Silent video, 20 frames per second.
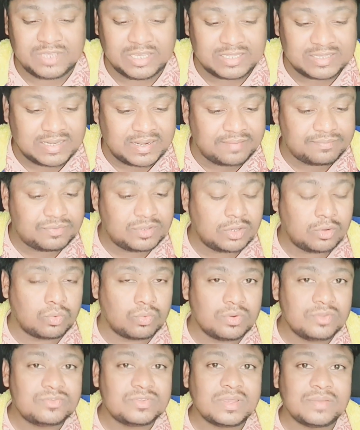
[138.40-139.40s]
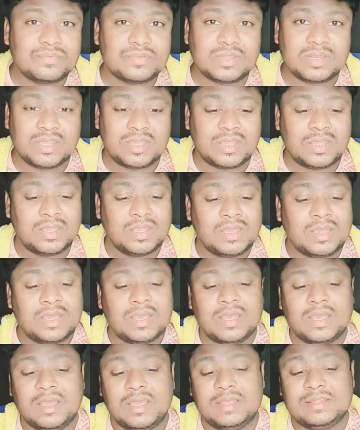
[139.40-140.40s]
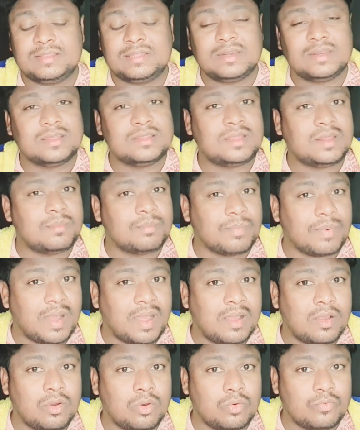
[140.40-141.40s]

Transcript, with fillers: की तरफ से ओडिशा एफ ने तनकाधर बाग को